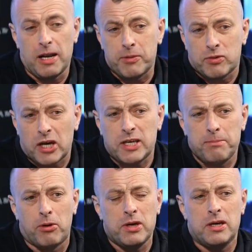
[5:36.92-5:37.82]
dokładnie, ale po prostu
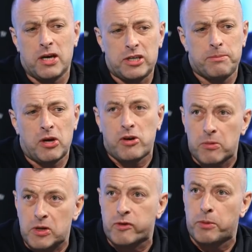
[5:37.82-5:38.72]
ja się boję, ja się
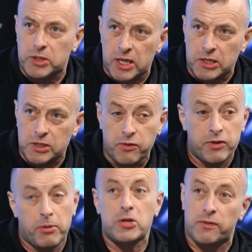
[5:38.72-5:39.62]
boję komunistów, boję się
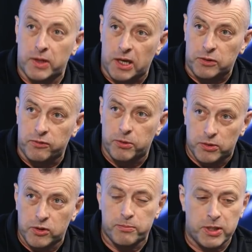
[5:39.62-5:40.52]
nazistów i boję się
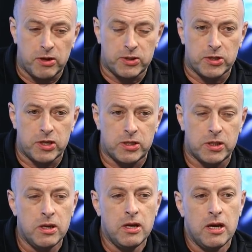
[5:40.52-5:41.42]
wariatów, bo to są przerażające
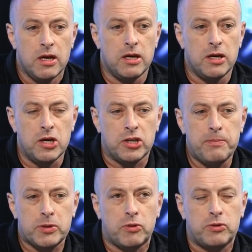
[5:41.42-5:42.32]
rzeczy. E,
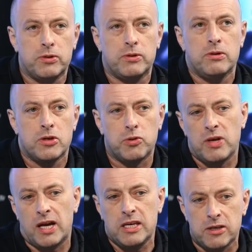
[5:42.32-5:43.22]
jeżeli po prostu e,
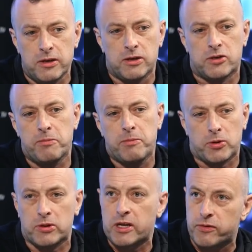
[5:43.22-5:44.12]
Giuliani e,
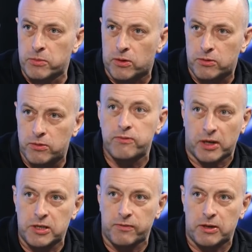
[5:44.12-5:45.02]
zrobił porządek w Nowym
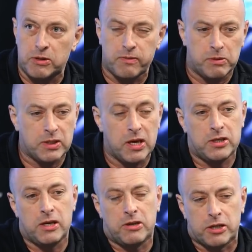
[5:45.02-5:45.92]
Jorku, w jakimś, w jakimś, w jakimś
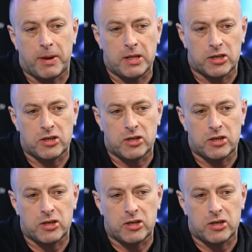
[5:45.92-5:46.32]
sensie też